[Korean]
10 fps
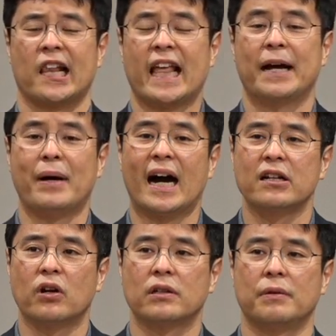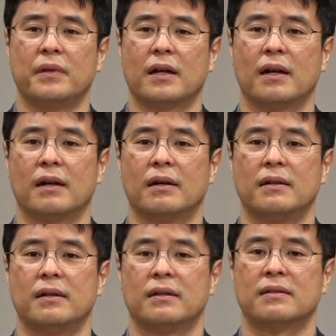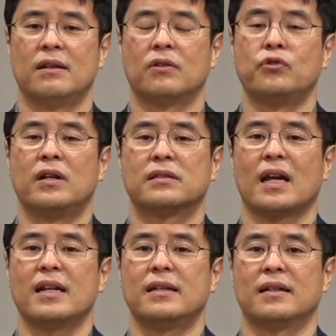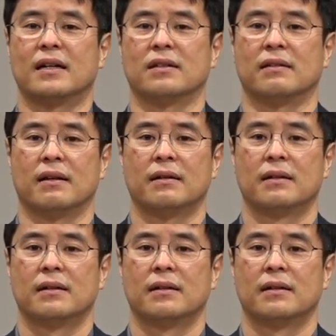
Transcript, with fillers: 내가 망하는 과정입니까? 그게 우리를 살리는 과정이에요.